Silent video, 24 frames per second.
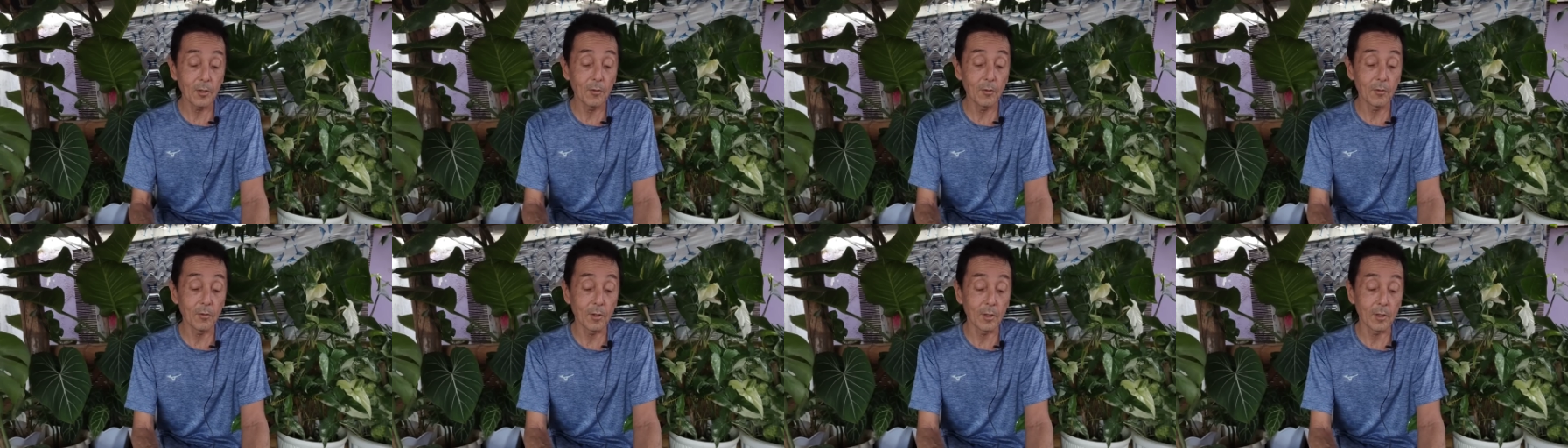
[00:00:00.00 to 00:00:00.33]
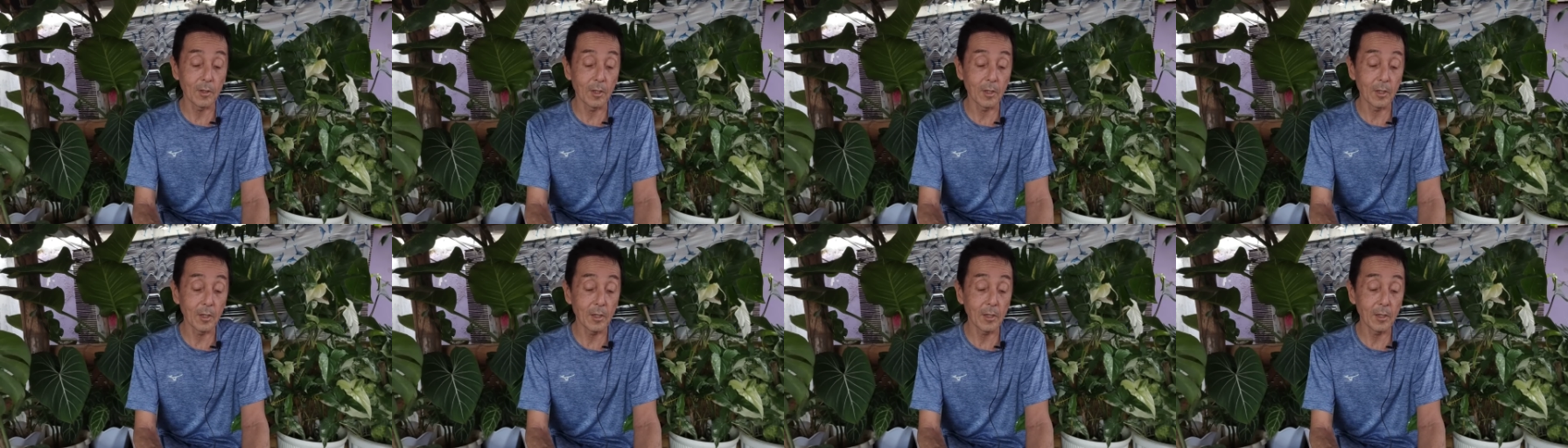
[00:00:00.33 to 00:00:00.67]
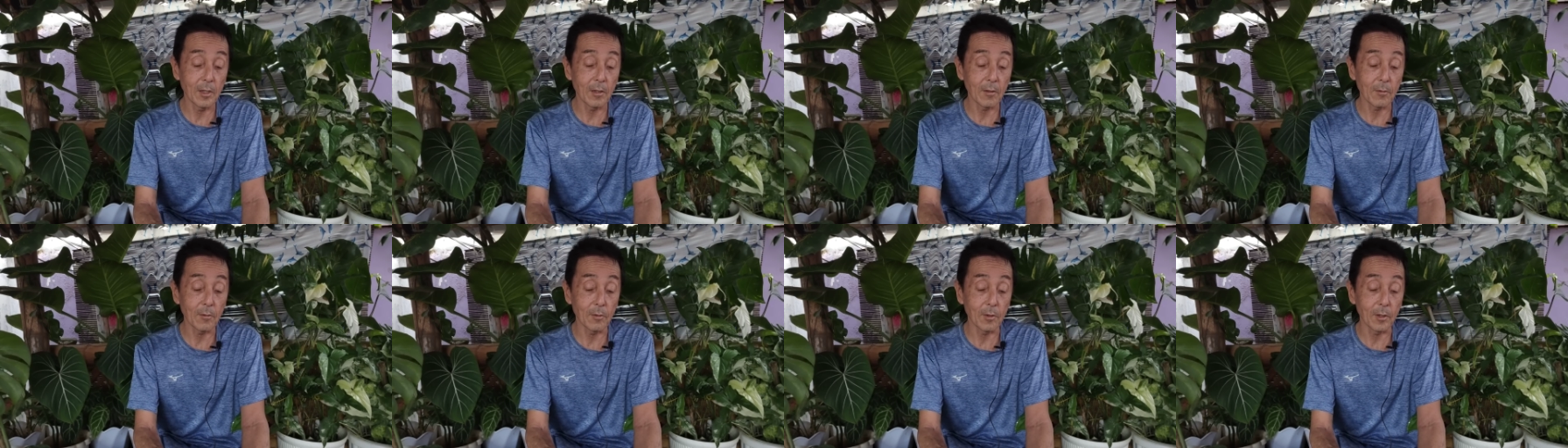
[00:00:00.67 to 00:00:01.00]
ていうのはでき
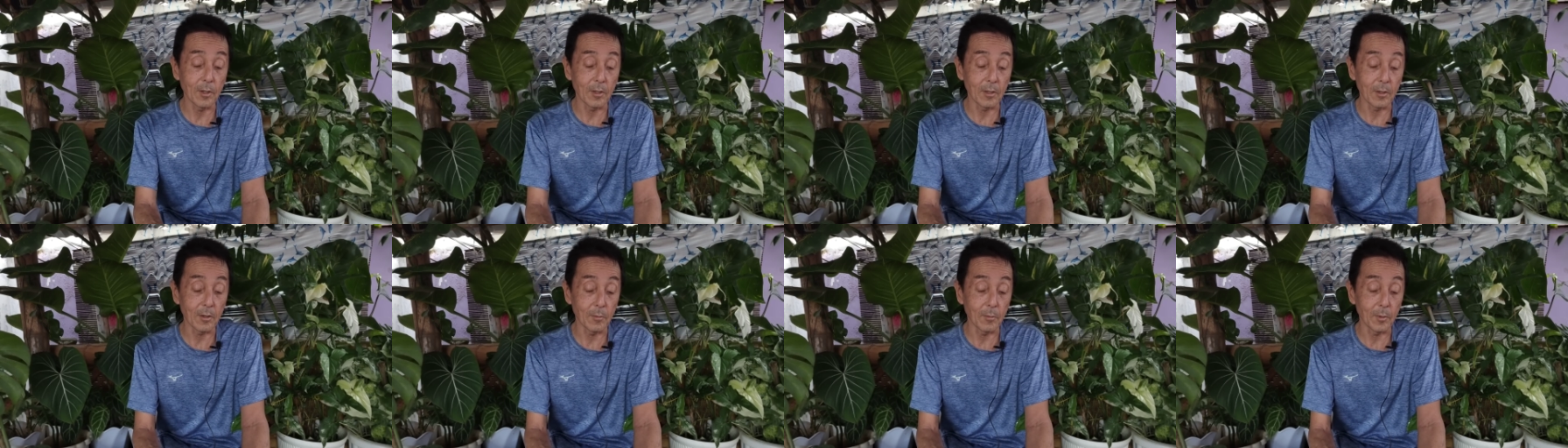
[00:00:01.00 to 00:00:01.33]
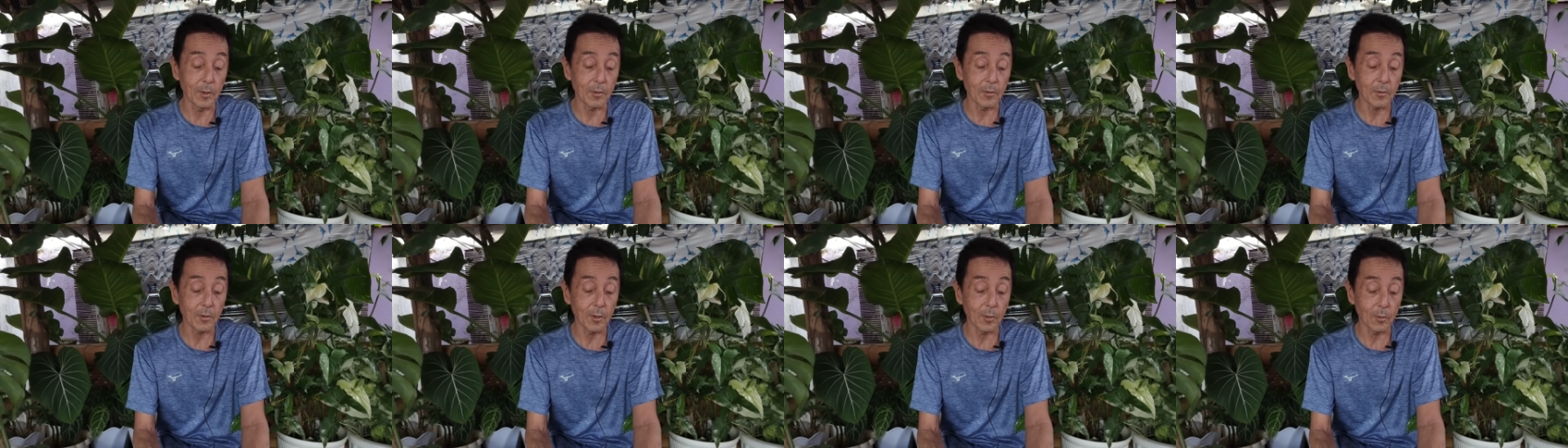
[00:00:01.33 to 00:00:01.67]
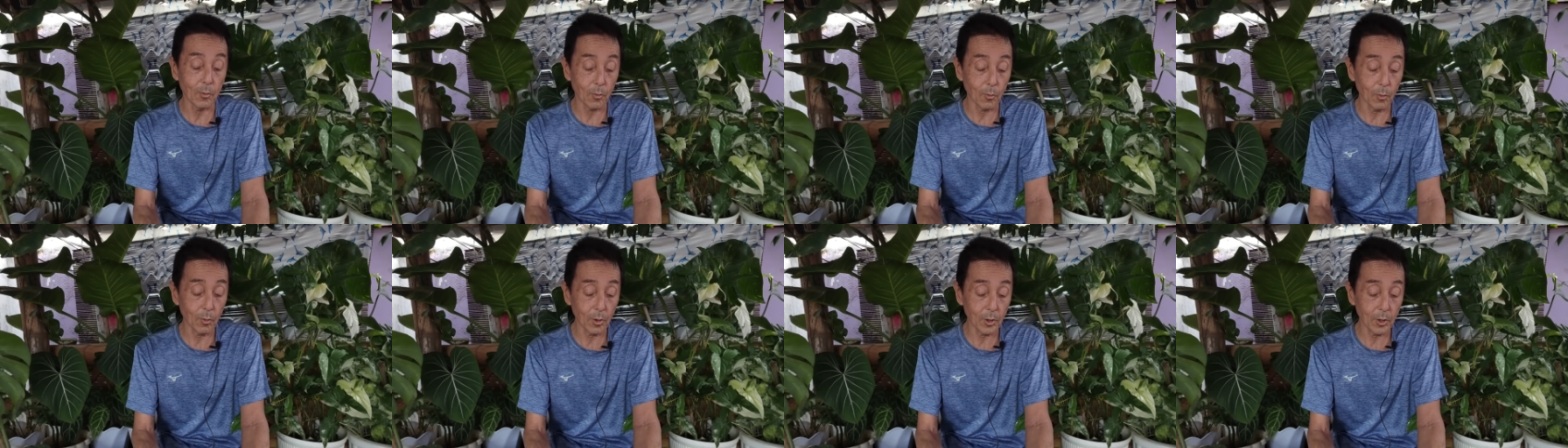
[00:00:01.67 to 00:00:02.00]
なくなってますけ
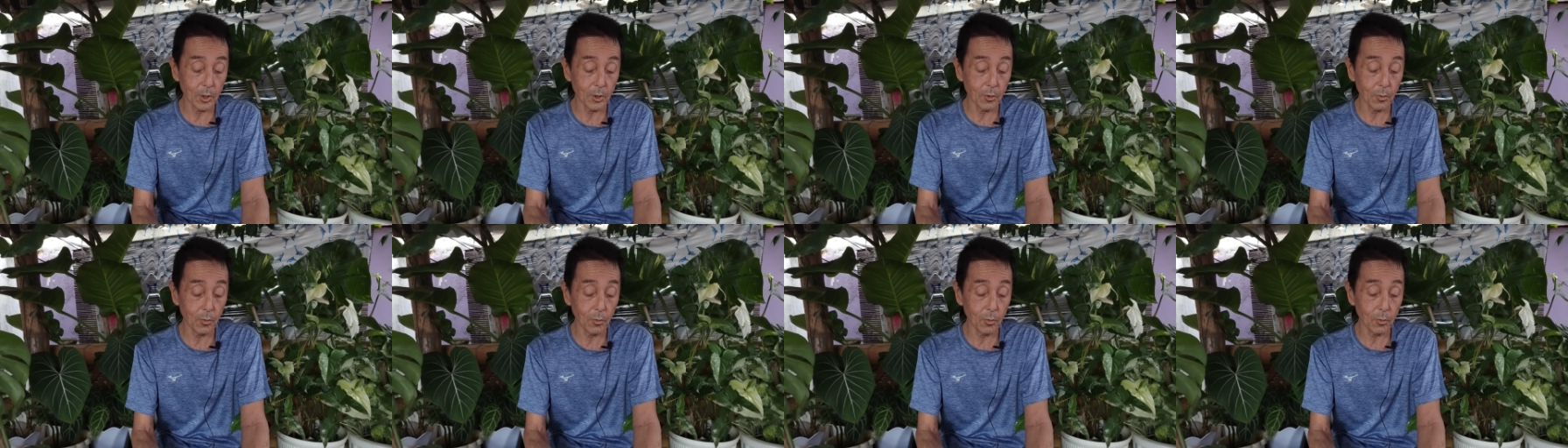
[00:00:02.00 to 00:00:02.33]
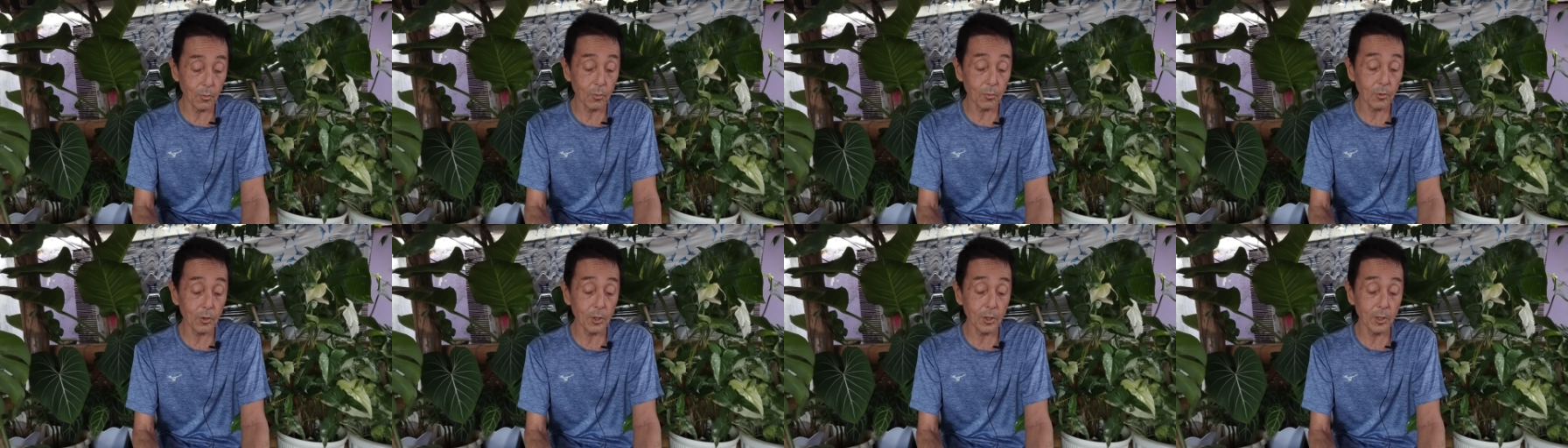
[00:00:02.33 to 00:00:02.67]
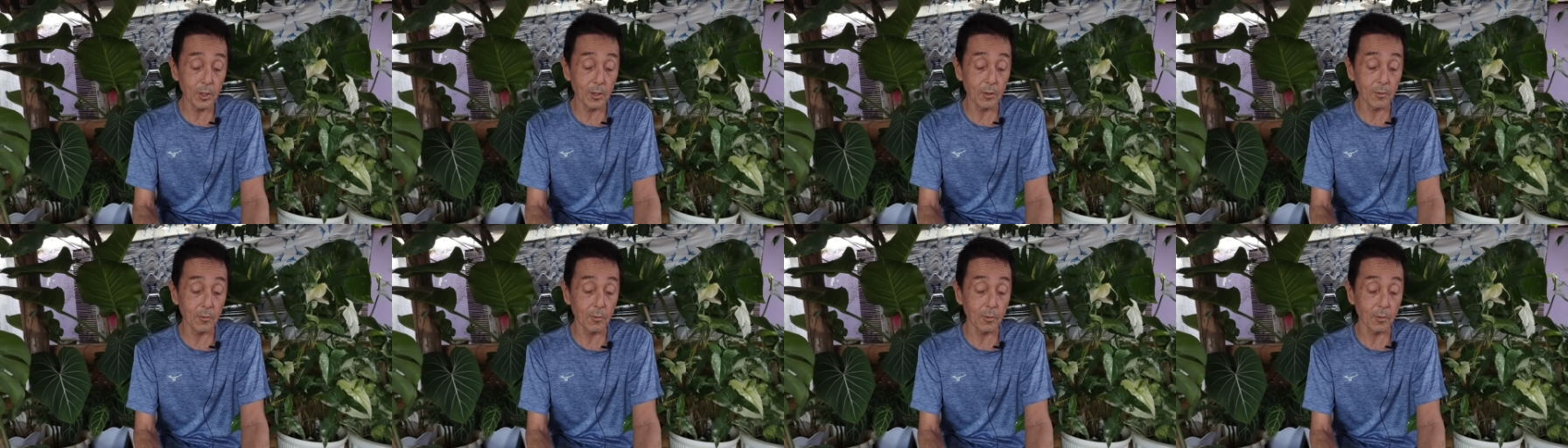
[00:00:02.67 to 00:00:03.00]
ど、これ地方都市
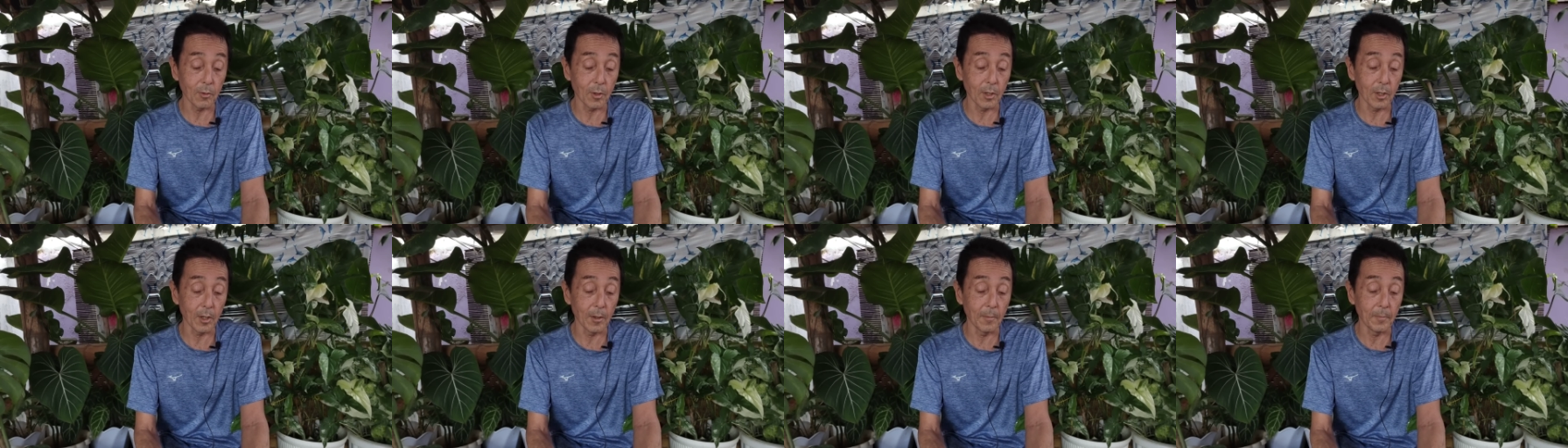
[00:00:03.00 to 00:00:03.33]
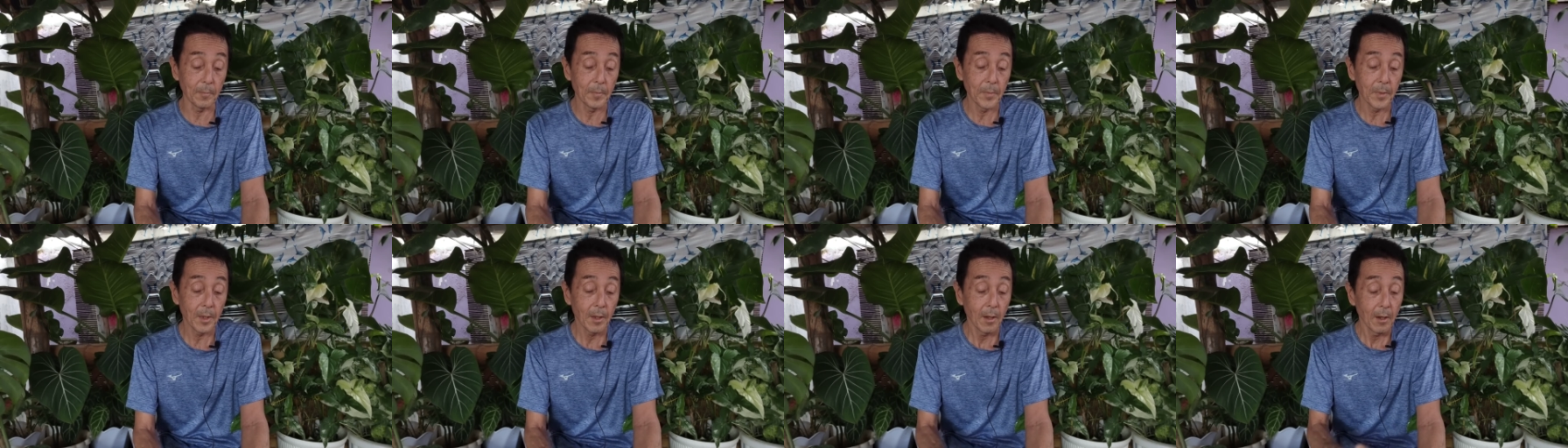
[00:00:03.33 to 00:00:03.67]
に行くとね、あ